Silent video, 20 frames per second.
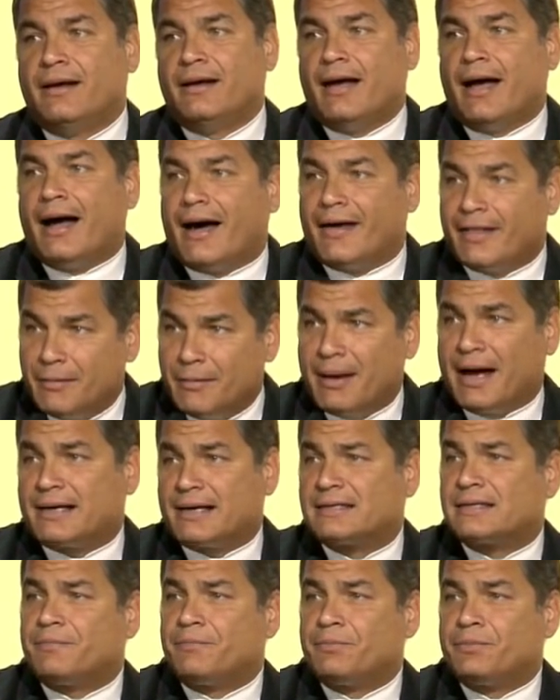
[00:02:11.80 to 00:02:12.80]

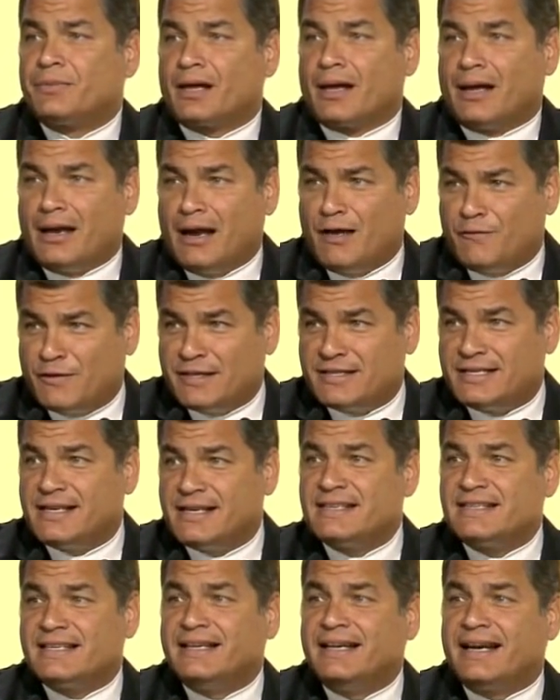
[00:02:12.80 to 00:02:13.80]
Además, la
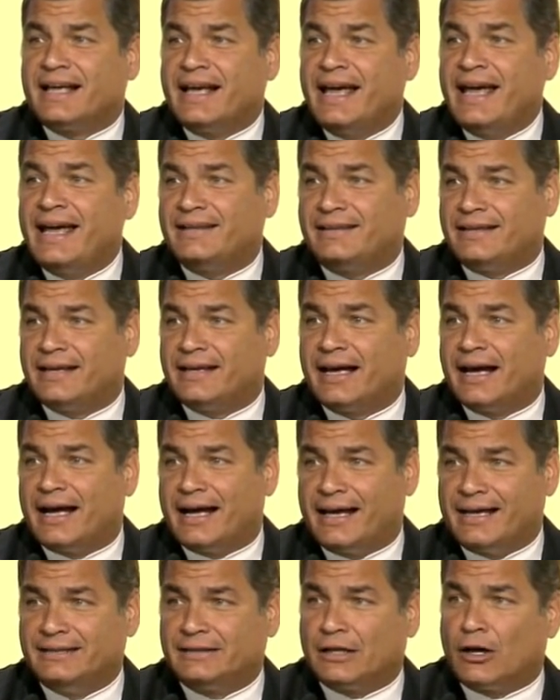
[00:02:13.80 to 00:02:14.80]
eficiencia energética
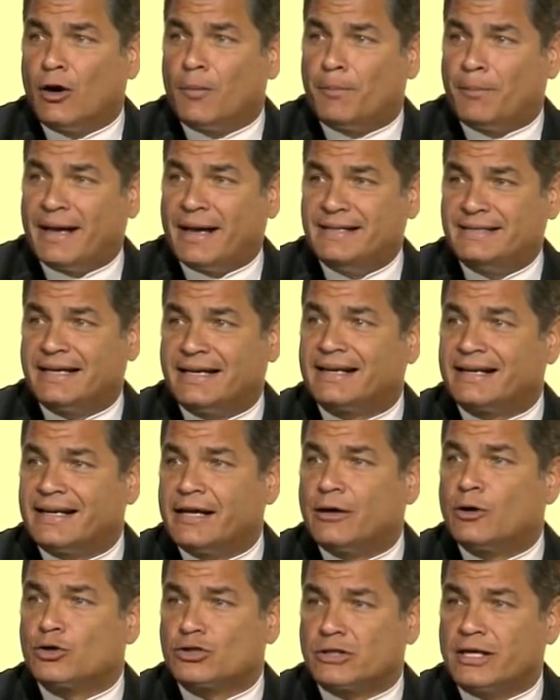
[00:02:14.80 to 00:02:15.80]
entre los países
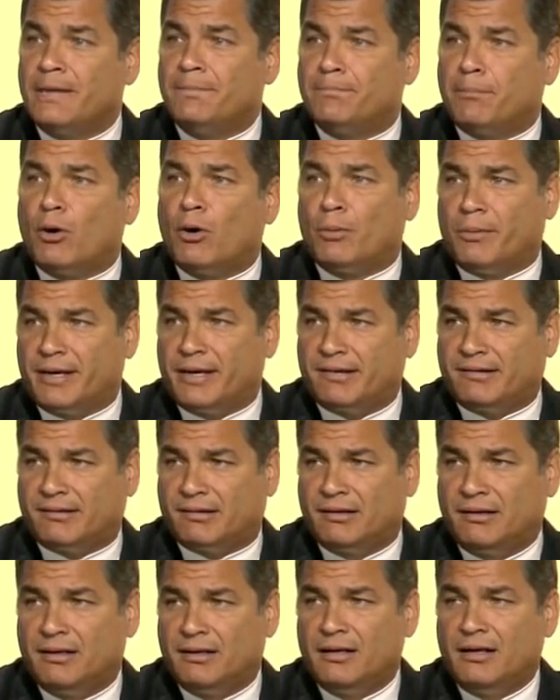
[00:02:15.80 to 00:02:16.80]
ricos y pobres
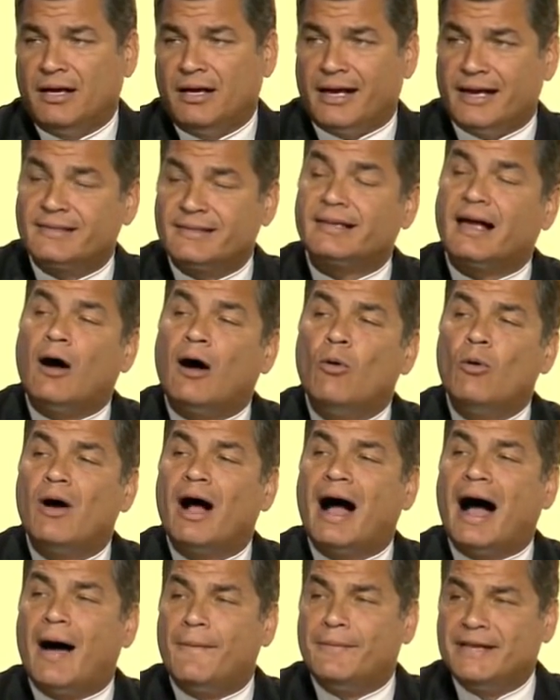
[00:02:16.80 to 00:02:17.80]
es
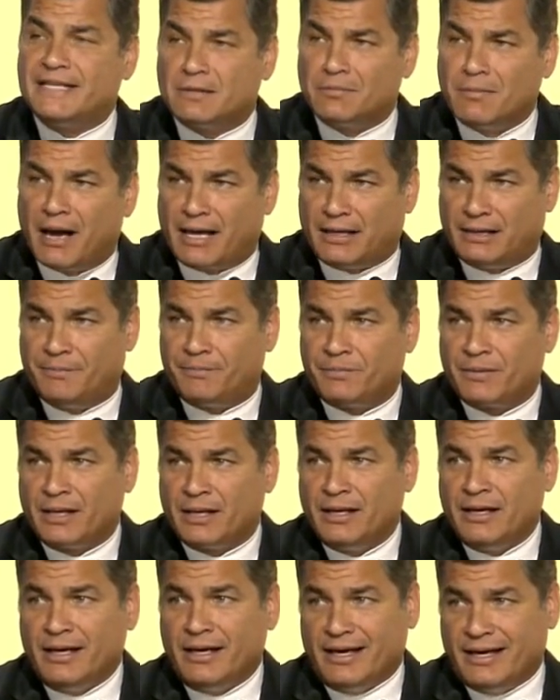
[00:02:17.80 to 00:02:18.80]
aún abismal
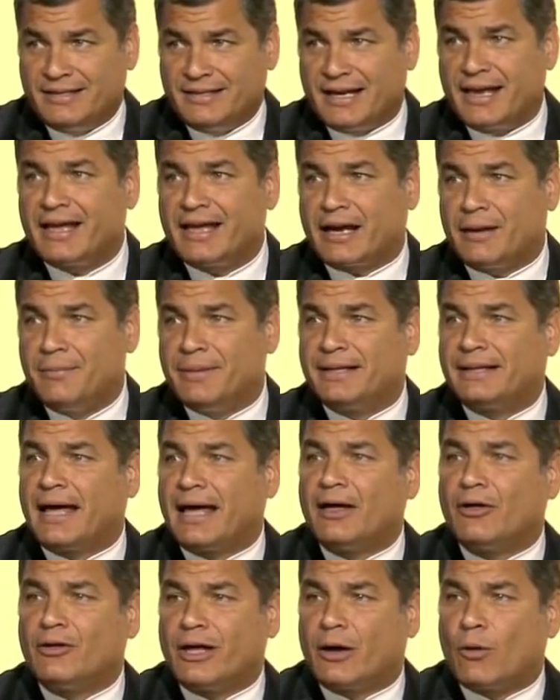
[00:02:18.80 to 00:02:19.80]
y se ha
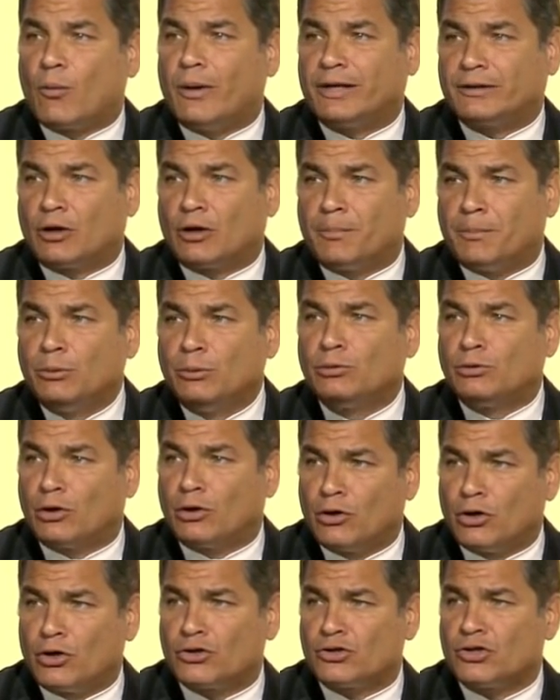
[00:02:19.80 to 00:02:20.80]
incrementado de
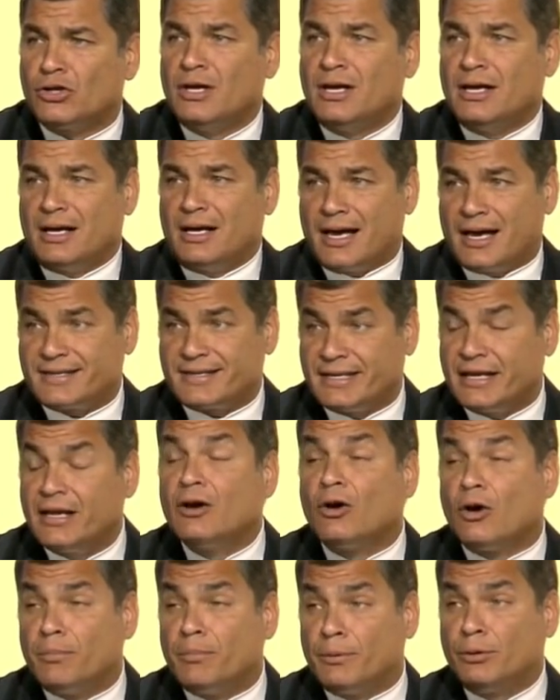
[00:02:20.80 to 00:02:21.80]
4.2 a
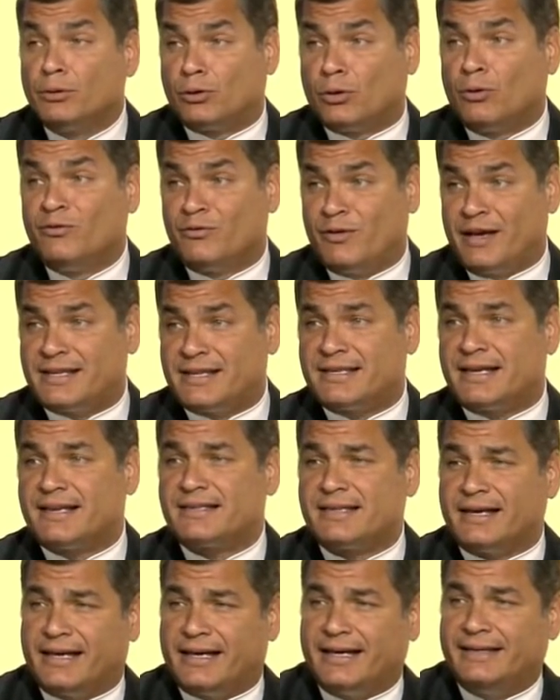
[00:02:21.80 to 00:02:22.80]
5.1
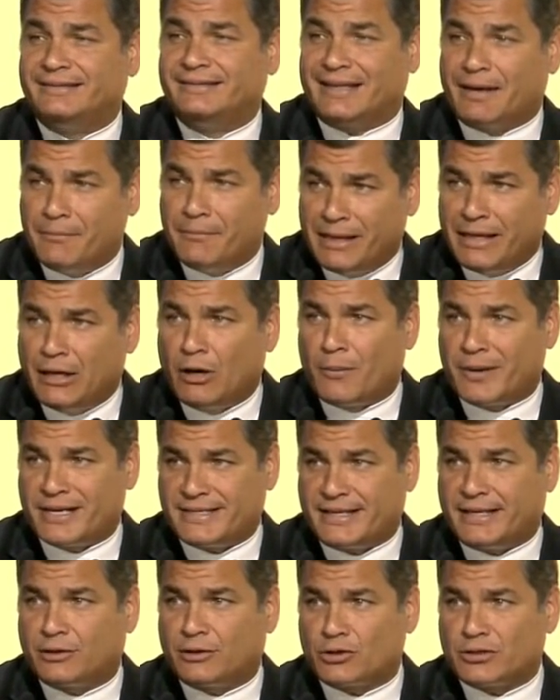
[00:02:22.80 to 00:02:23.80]
veces entre
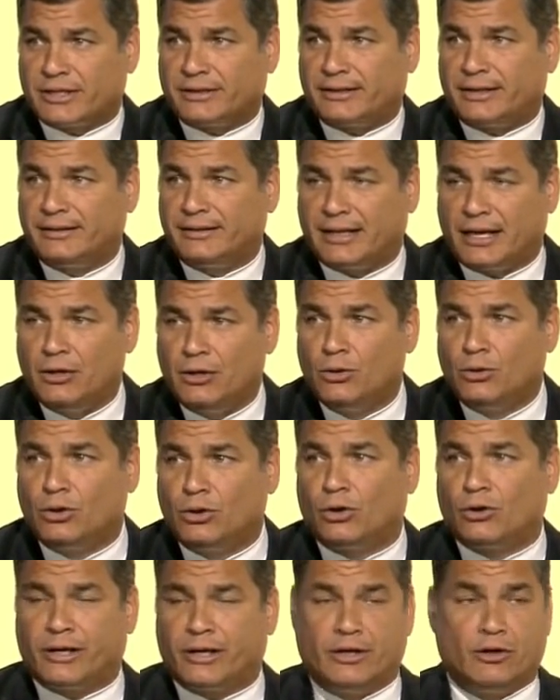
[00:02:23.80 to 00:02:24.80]

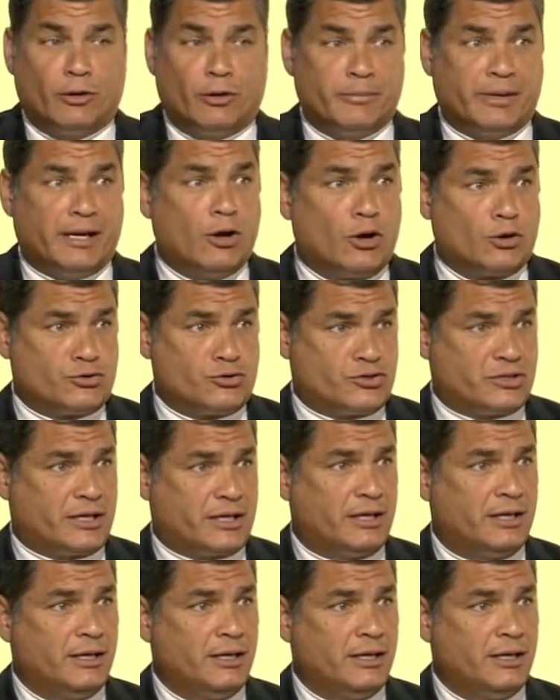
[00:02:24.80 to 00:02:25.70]
1971 y 2011